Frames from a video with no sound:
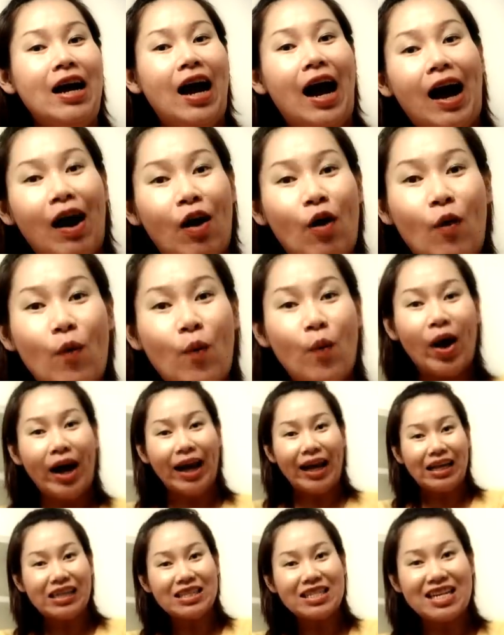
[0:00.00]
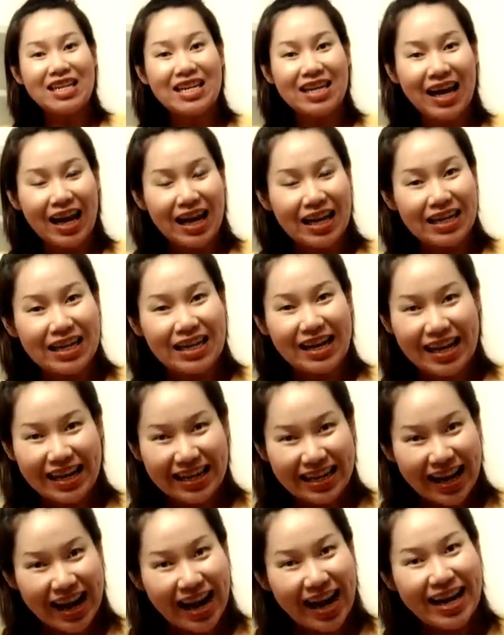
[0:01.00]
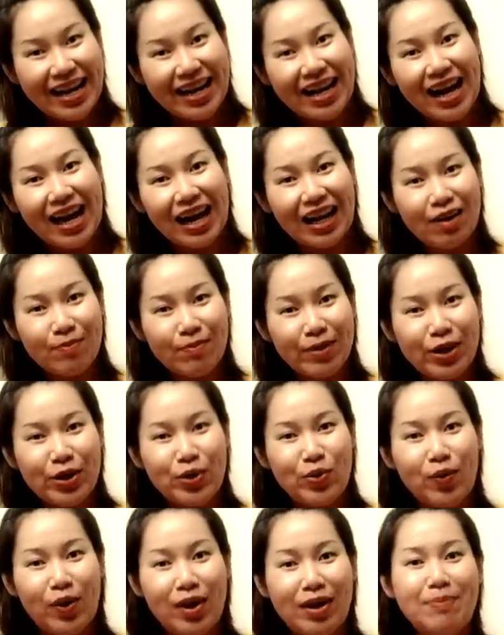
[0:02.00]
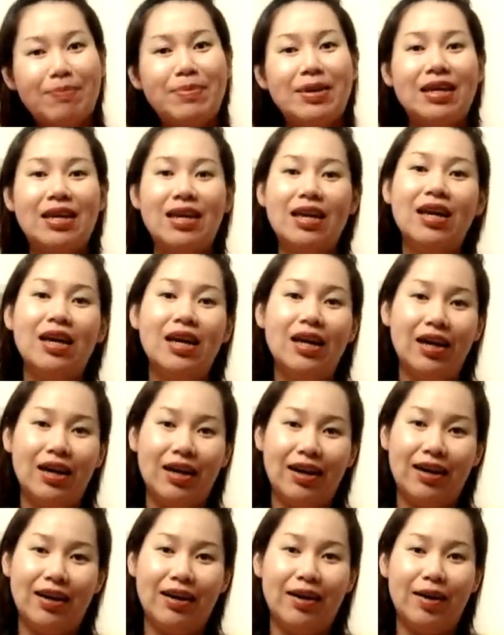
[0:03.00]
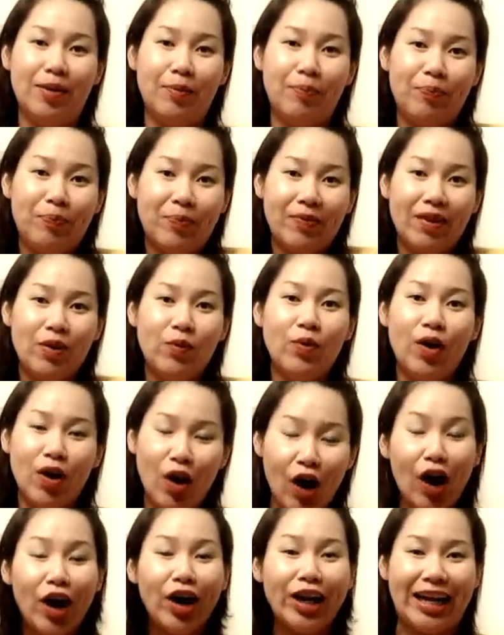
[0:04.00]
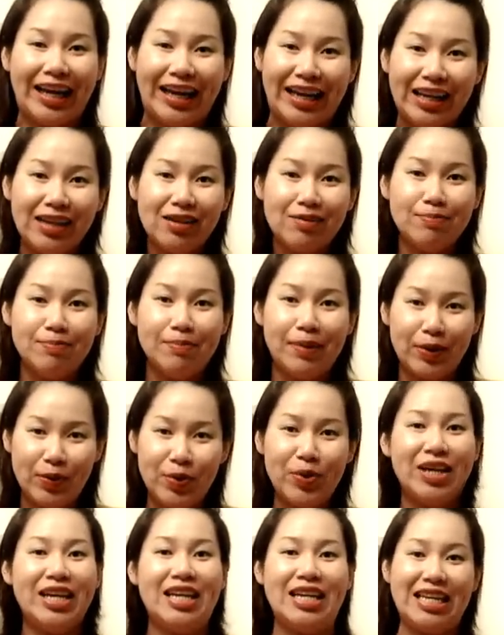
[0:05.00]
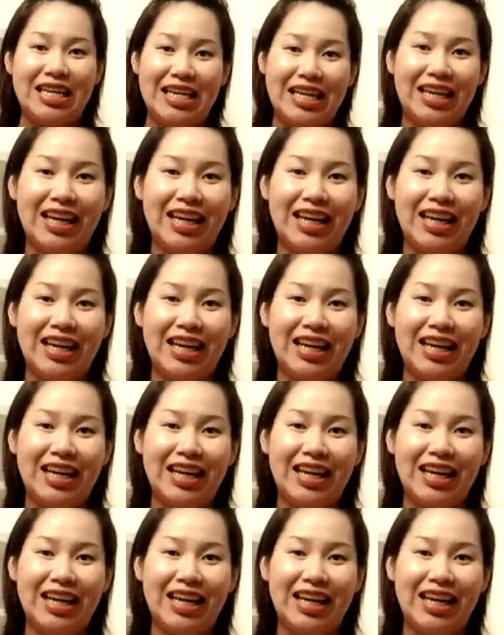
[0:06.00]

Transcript: เอาไว้เจอกันครั้งหน้านะคะ แล้วมาดูว่ามีหัวข้อไหนมาคุยกันอีก